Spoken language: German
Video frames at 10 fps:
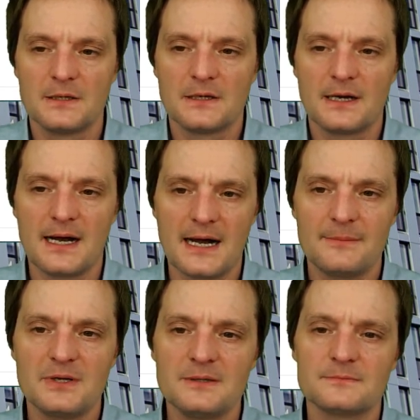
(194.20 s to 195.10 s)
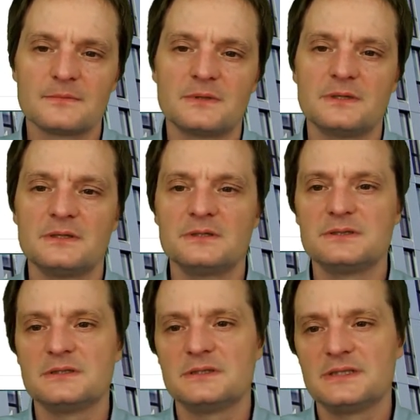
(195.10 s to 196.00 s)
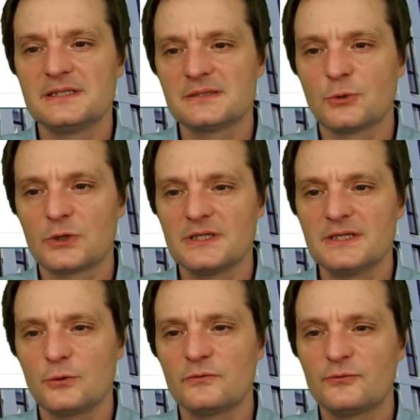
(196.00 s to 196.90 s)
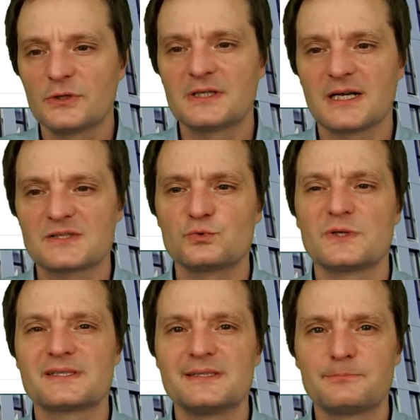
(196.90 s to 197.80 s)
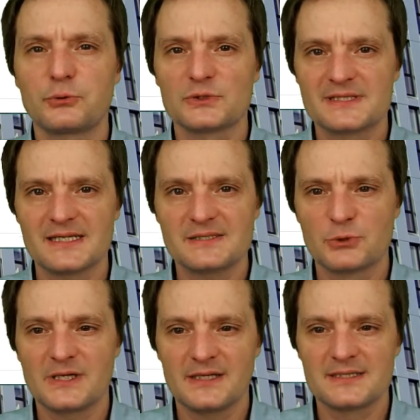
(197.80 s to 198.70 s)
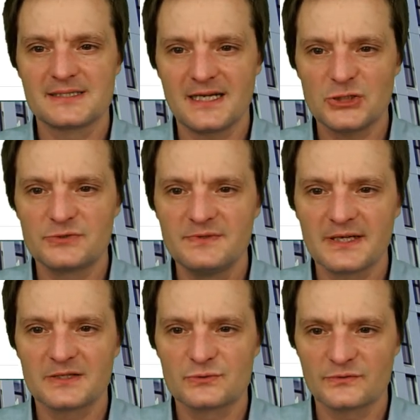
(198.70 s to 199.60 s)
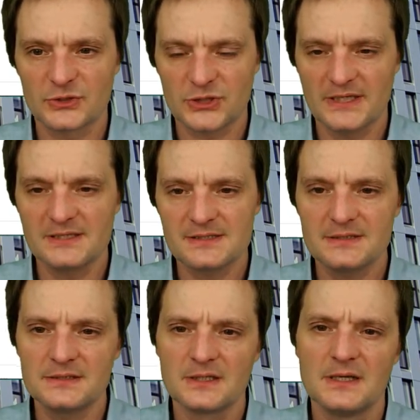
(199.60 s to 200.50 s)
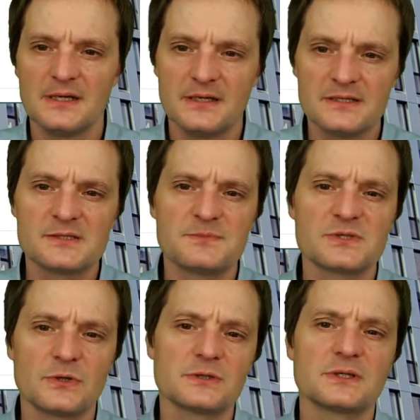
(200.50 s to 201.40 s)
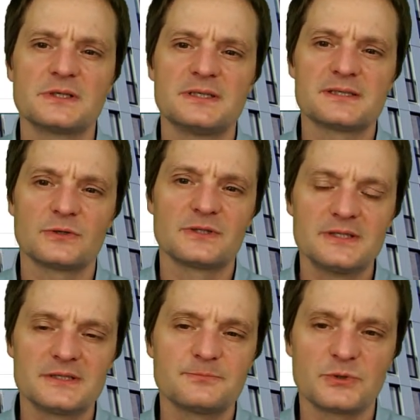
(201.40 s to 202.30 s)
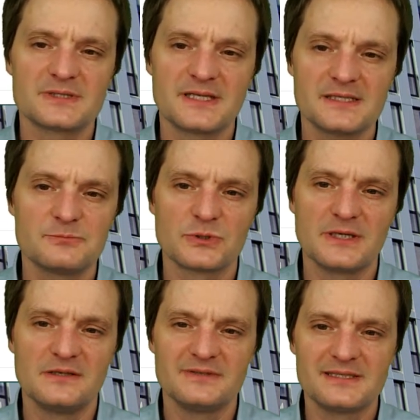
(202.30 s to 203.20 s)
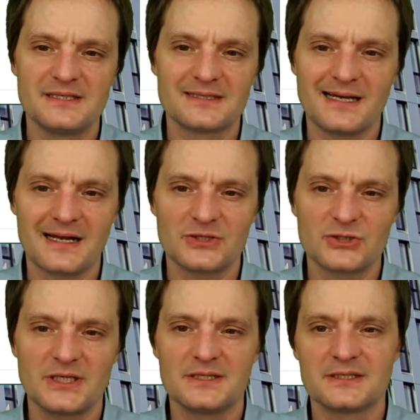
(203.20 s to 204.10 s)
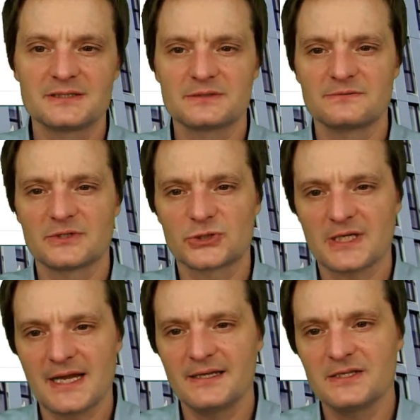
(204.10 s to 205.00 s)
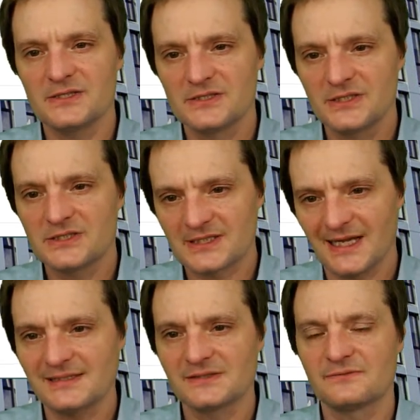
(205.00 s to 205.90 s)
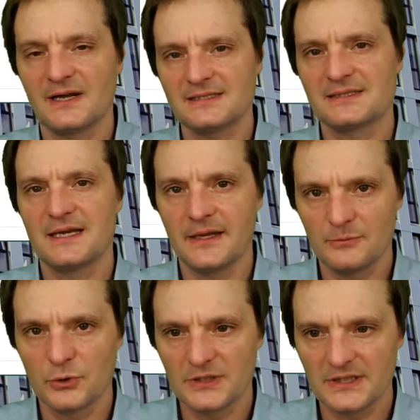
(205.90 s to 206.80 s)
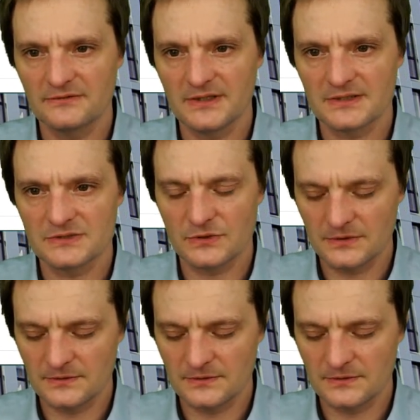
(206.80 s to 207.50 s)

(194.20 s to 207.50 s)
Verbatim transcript: Aber diese Modellierung führt dazu, dass die Prozessmodelle sehr schwierig zu verstehen sind, Insbesondere ist auch dieses Prozessmodell, wie es hier dargestellt ist, wahrscheinlich nicht das, was hätte modelliert werden sollen.